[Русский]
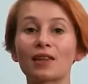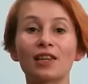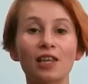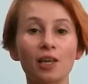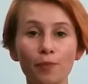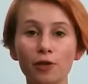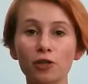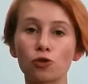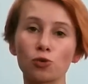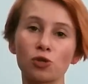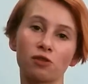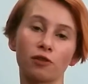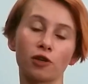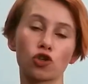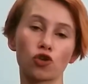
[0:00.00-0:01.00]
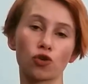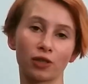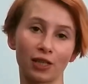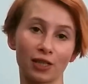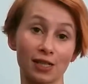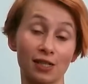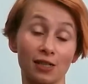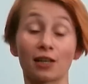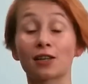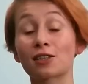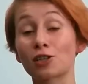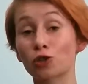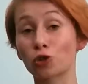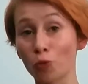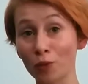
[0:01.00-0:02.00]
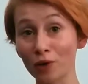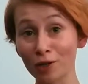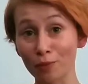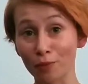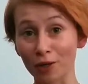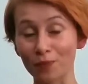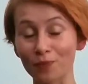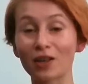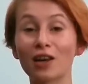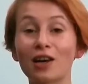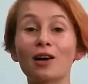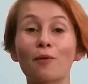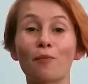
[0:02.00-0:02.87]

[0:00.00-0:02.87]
не присутствовали журналисты, зато были мы.